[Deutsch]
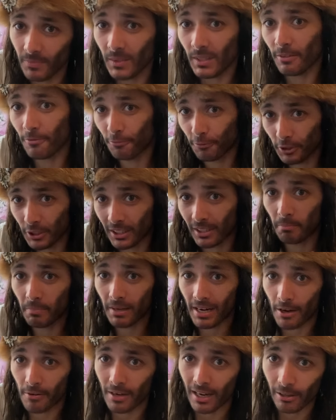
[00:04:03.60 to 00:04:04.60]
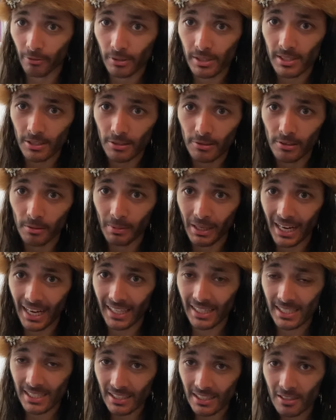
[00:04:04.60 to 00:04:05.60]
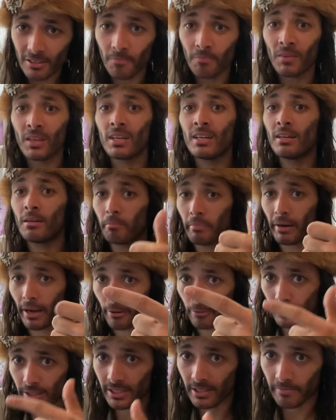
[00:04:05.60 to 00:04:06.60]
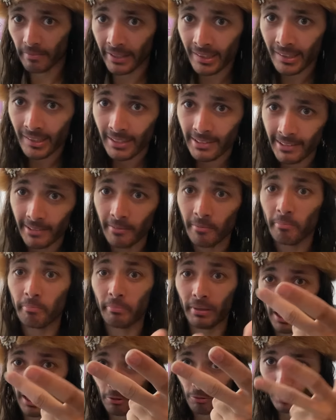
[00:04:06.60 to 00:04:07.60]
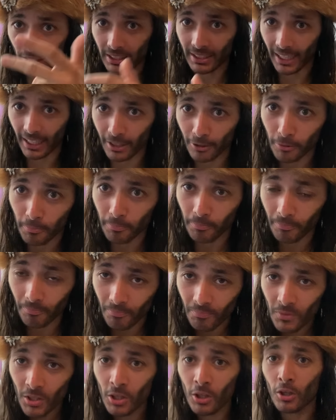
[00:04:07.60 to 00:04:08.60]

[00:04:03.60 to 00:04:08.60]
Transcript: die für ihre blaue Außenhülle bekannt sind, blaue Zwetschgen, blaue Trauben